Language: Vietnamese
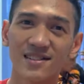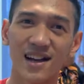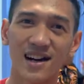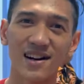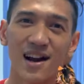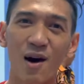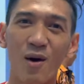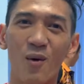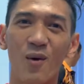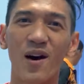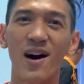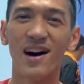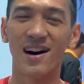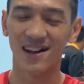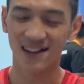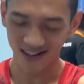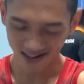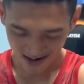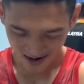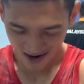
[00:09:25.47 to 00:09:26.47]
trận đầu
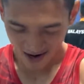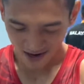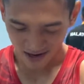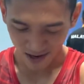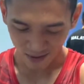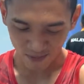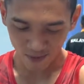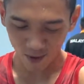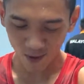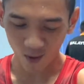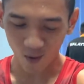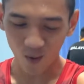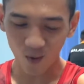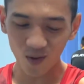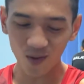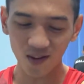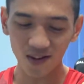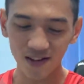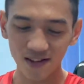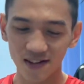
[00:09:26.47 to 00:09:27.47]
gặp đối
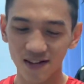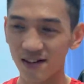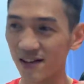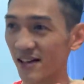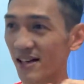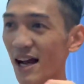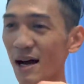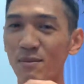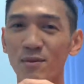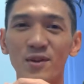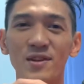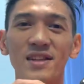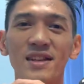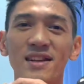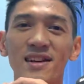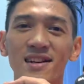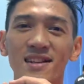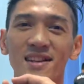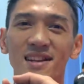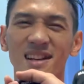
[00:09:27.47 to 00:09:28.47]
thủ người
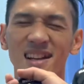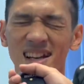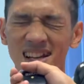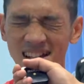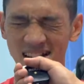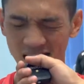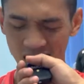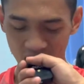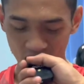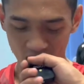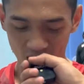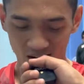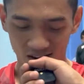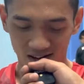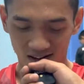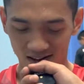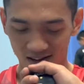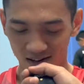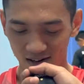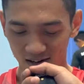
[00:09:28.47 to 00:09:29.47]
campuchia thì
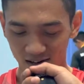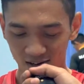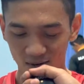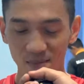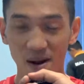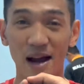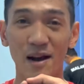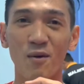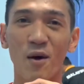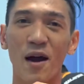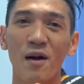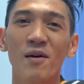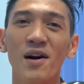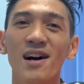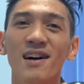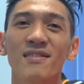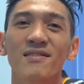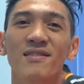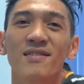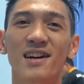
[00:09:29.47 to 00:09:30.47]
à, bạn khỏe
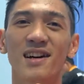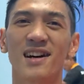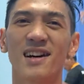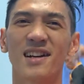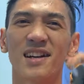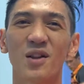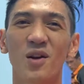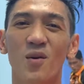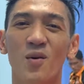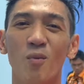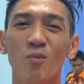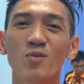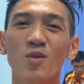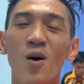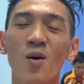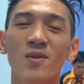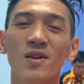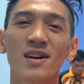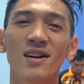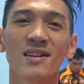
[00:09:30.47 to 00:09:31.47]
quá và kỹ thuật cũng
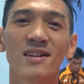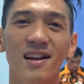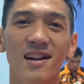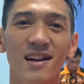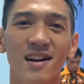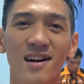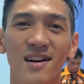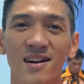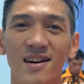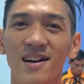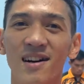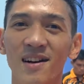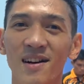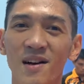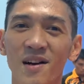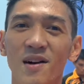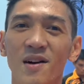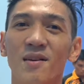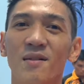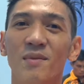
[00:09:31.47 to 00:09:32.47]
tốt nữa nên là
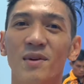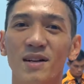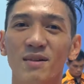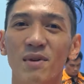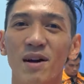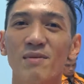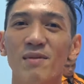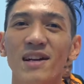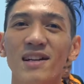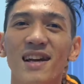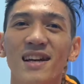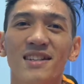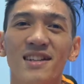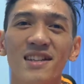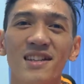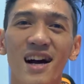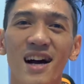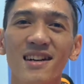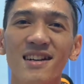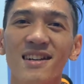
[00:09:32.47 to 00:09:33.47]
mình may mắn giành
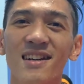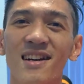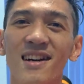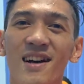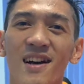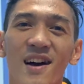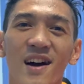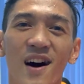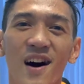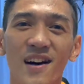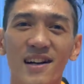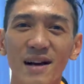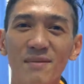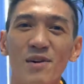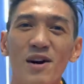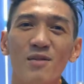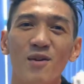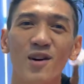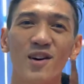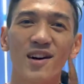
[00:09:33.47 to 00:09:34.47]
chiến thắng à, cảm
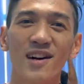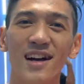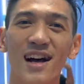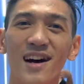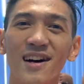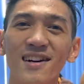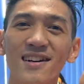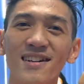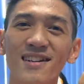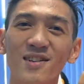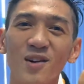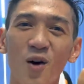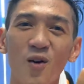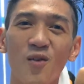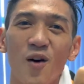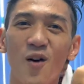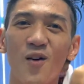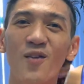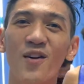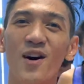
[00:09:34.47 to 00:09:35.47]
ơn mọi người đã cổ
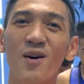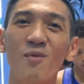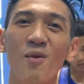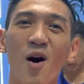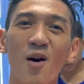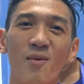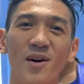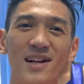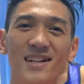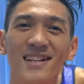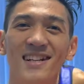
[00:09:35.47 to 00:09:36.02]
vũ và ủng hộ mình